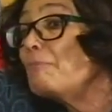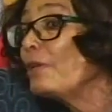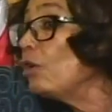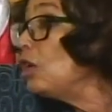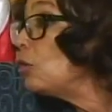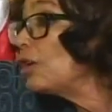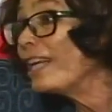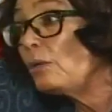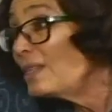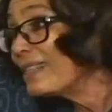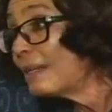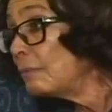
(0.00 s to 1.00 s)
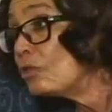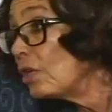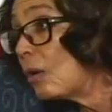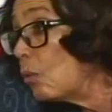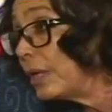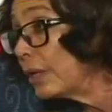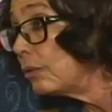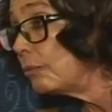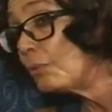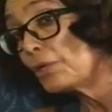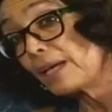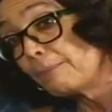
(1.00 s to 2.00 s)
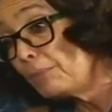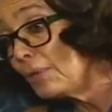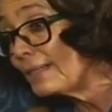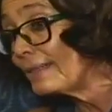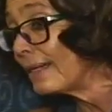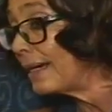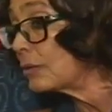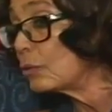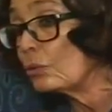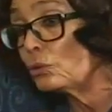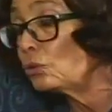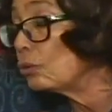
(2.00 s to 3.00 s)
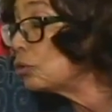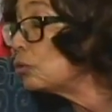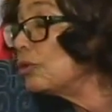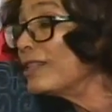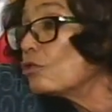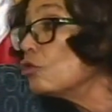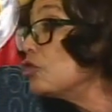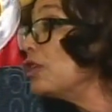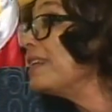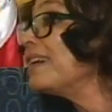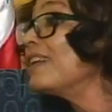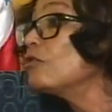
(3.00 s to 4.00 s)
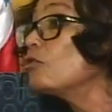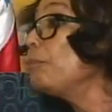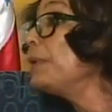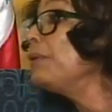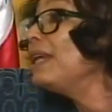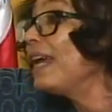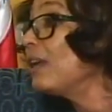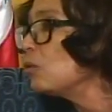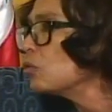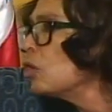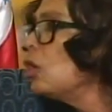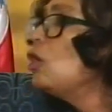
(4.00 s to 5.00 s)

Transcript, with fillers: pero en lo que no estamos de acuerdo, por ejemplo en este caso con don Otón, es considerar esos privilegios.